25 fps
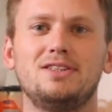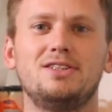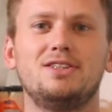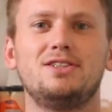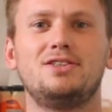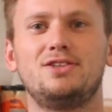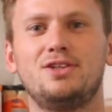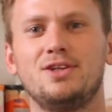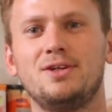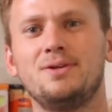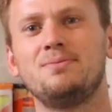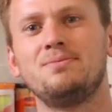Diese
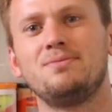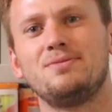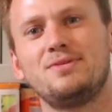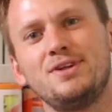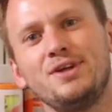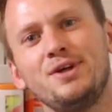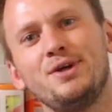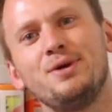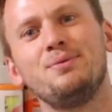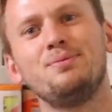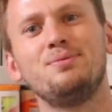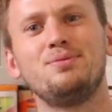düm,
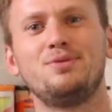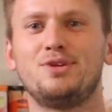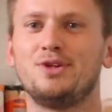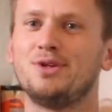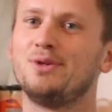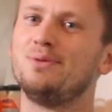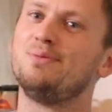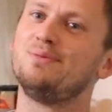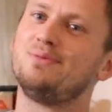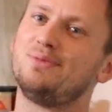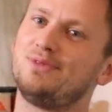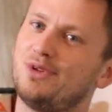düm,
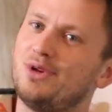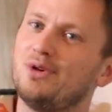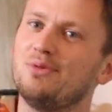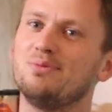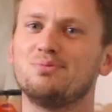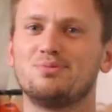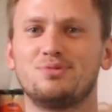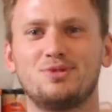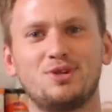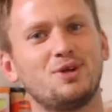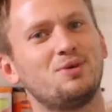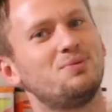düm,
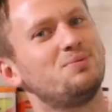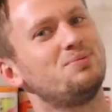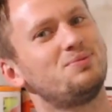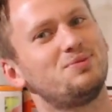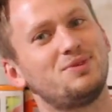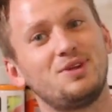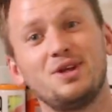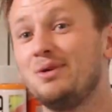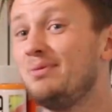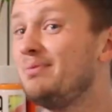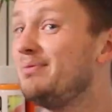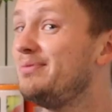düm, düm,
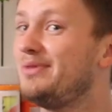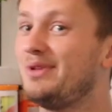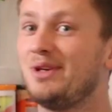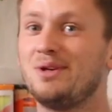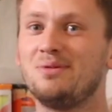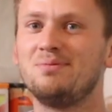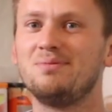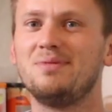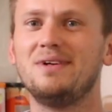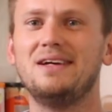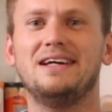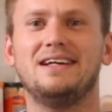düm,
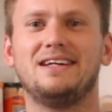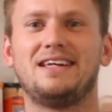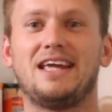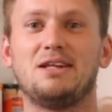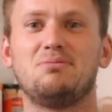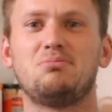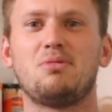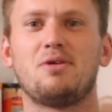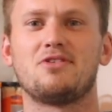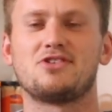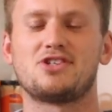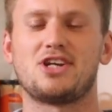düm.
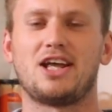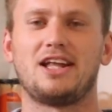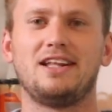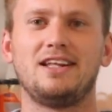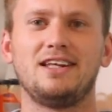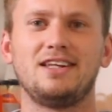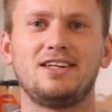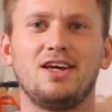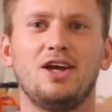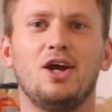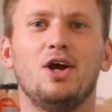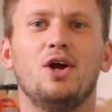kennt man
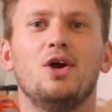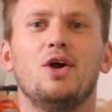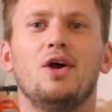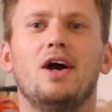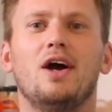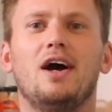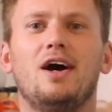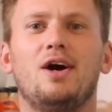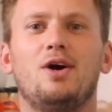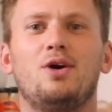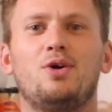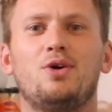wahrscheinlich.
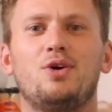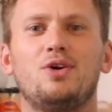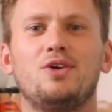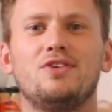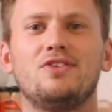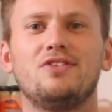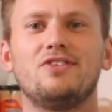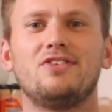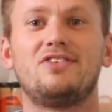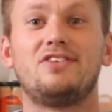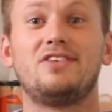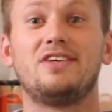
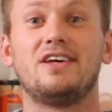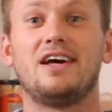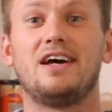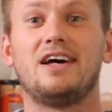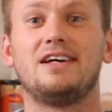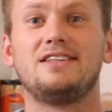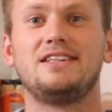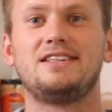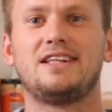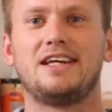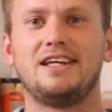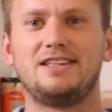Und
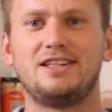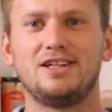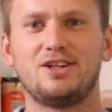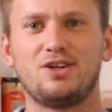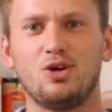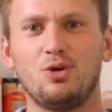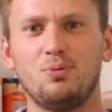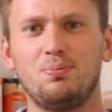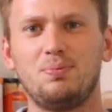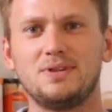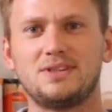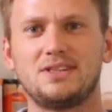äh, die dritte
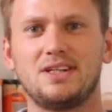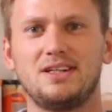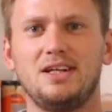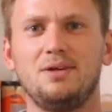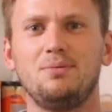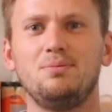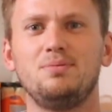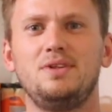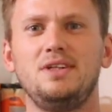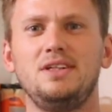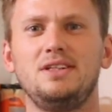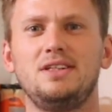Gruppe sind
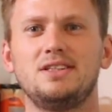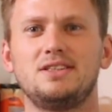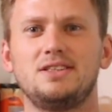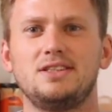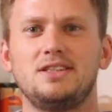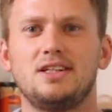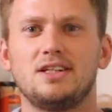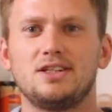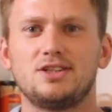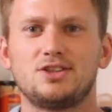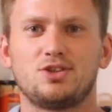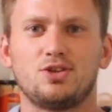eben die, die
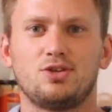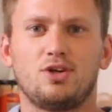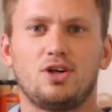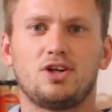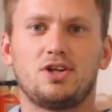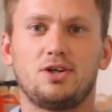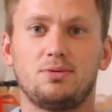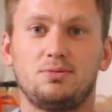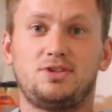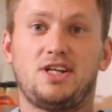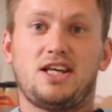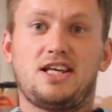sich dann so
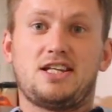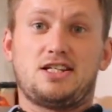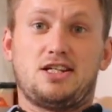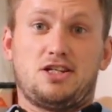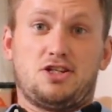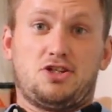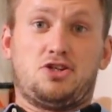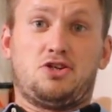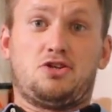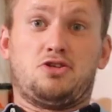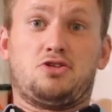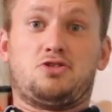auch im
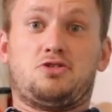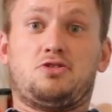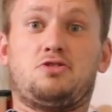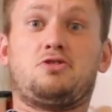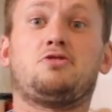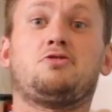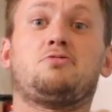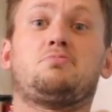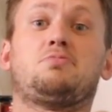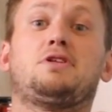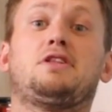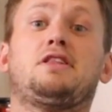Sessel schon
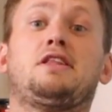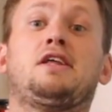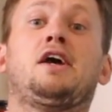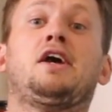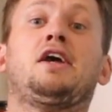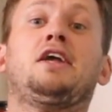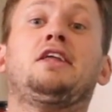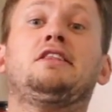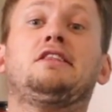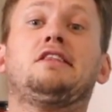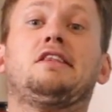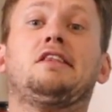so ein bisschen nach
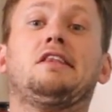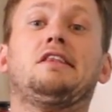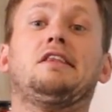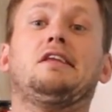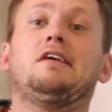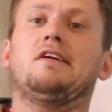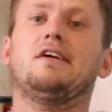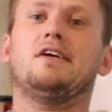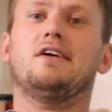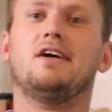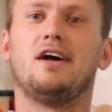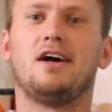hinten
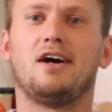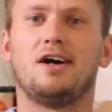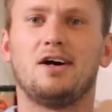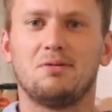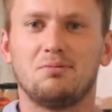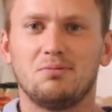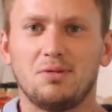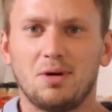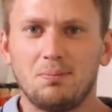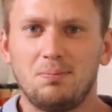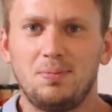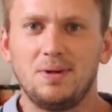
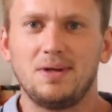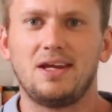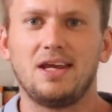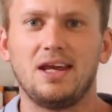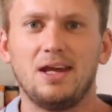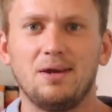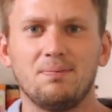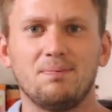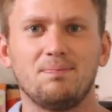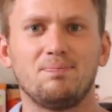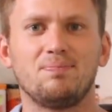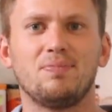ähm,
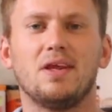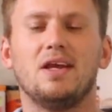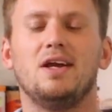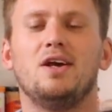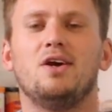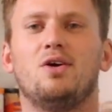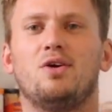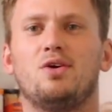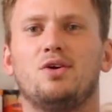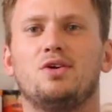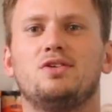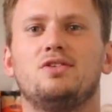begeben
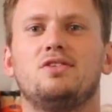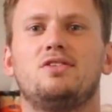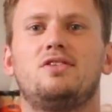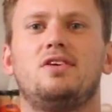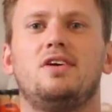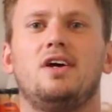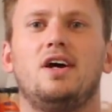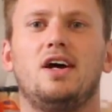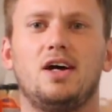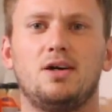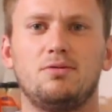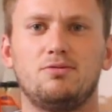
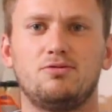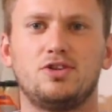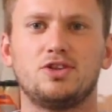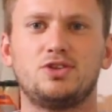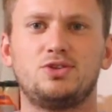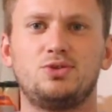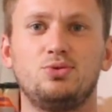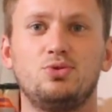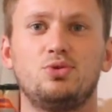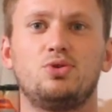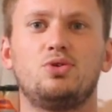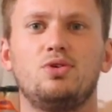und ähm,
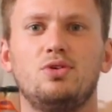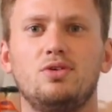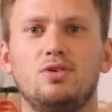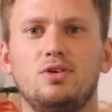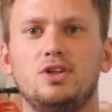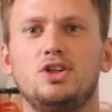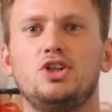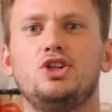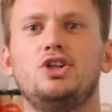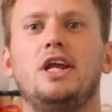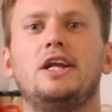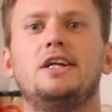
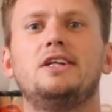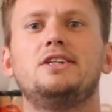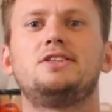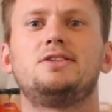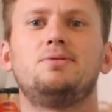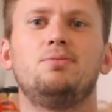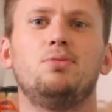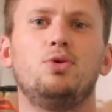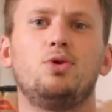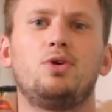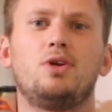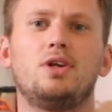versuchen
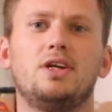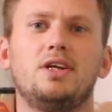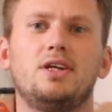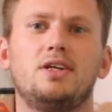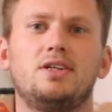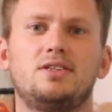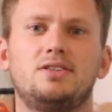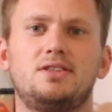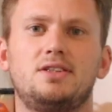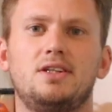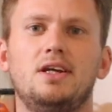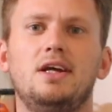
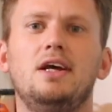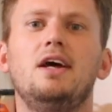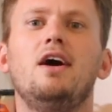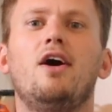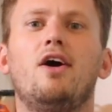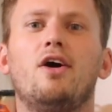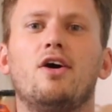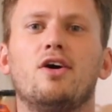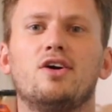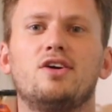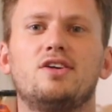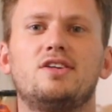schnellstmöglichst
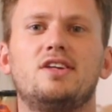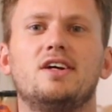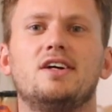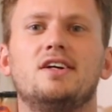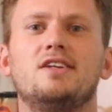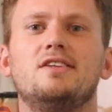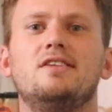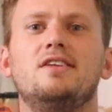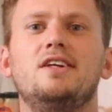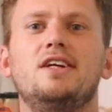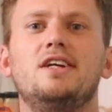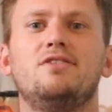auch
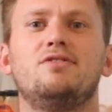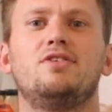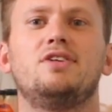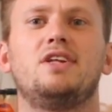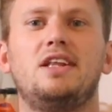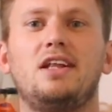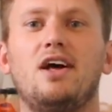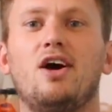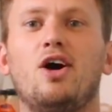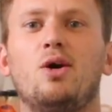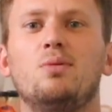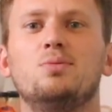dann irgendwie
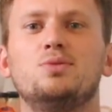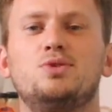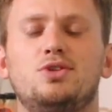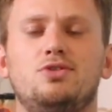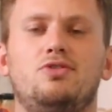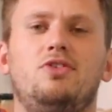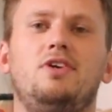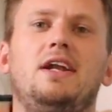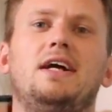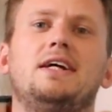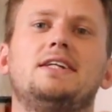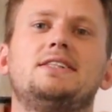den Raum
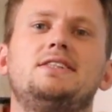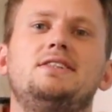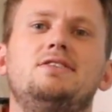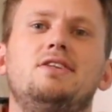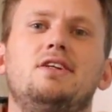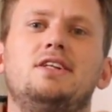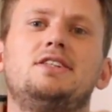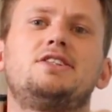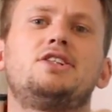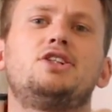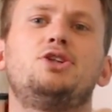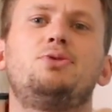zu verlassen
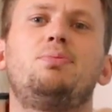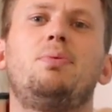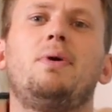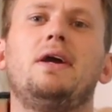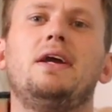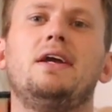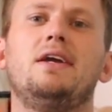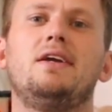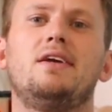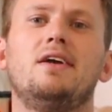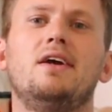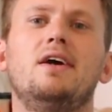oder das
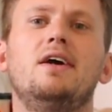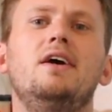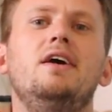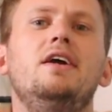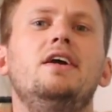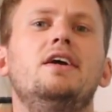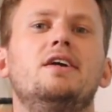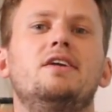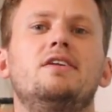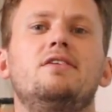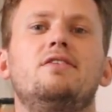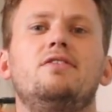Gespräch
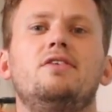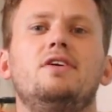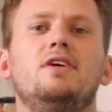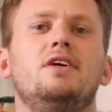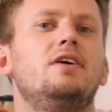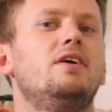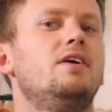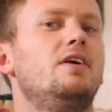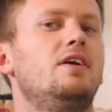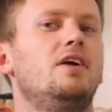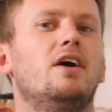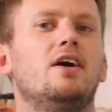
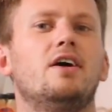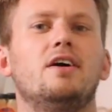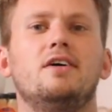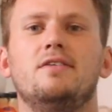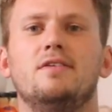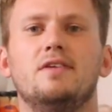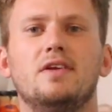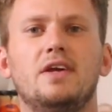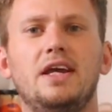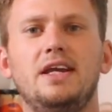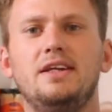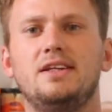irgendwie ja,
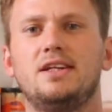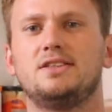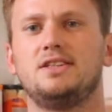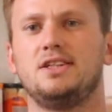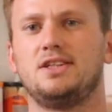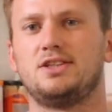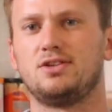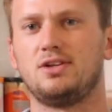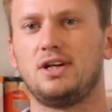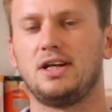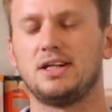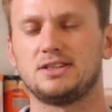hinter
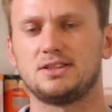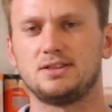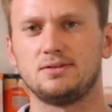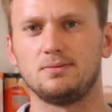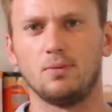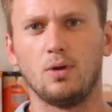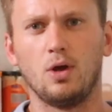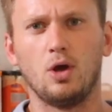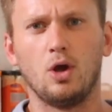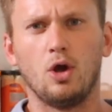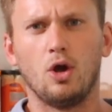sich zu lassen.